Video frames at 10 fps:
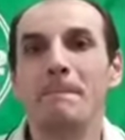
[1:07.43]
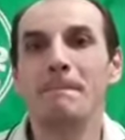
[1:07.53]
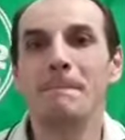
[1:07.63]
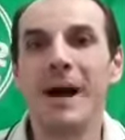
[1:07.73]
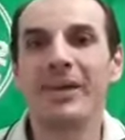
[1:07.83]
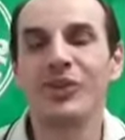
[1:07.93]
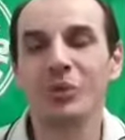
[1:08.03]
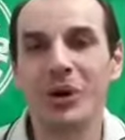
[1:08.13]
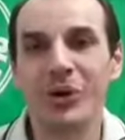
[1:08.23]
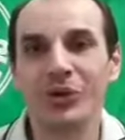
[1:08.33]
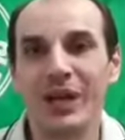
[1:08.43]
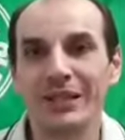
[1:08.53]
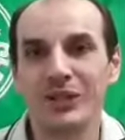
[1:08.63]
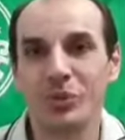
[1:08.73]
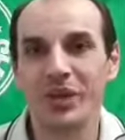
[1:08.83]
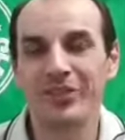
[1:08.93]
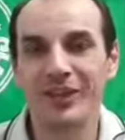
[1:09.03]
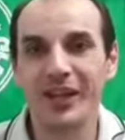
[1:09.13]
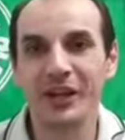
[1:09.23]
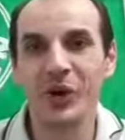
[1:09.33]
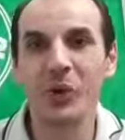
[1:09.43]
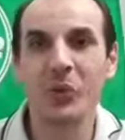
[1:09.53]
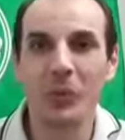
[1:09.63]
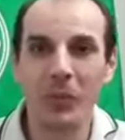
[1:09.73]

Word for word: Mais uma rodada do Brasileirão.